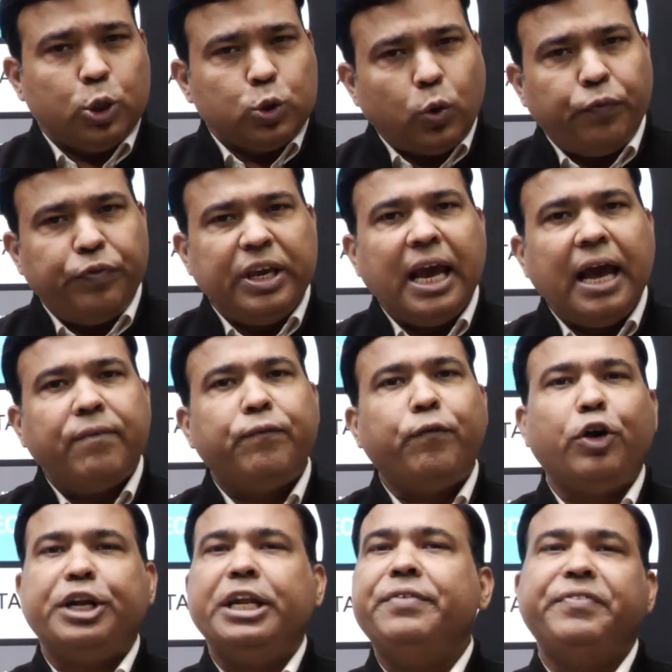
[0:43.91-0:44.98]
तो वी हैव
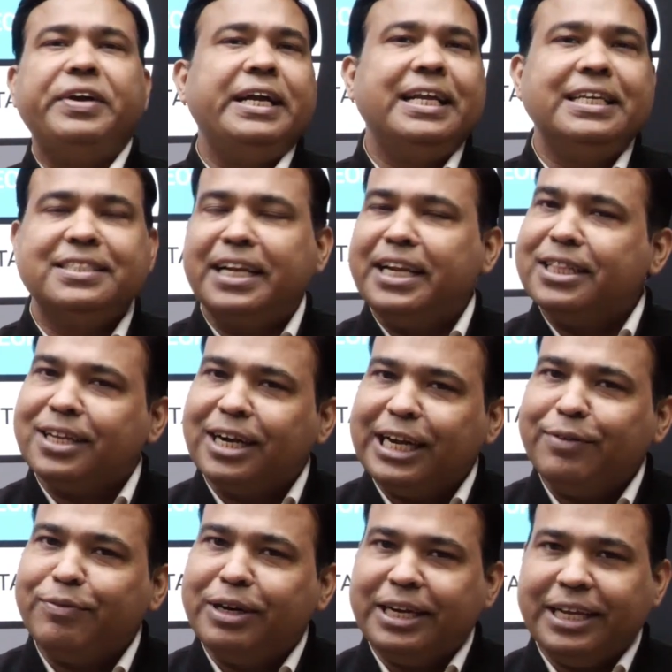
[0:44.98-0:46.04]
फोर्टी फाइव डेज यानी
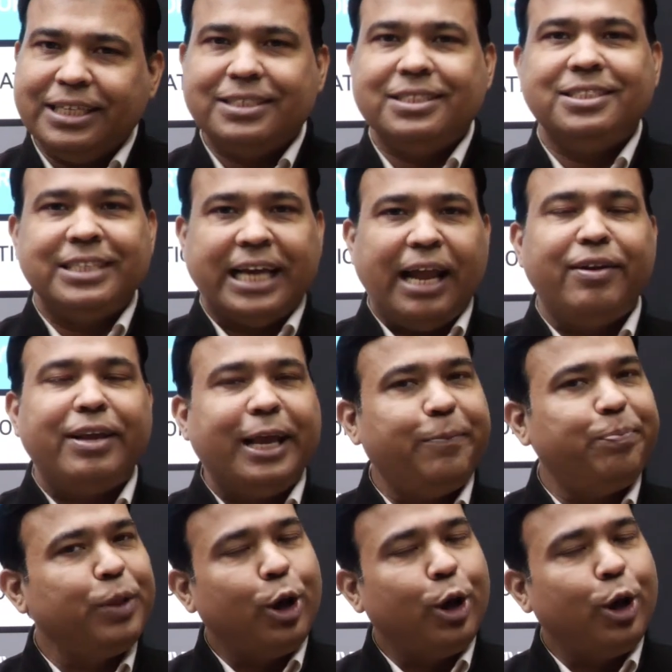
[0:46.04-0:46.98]
थर्टी वन डेज जैन के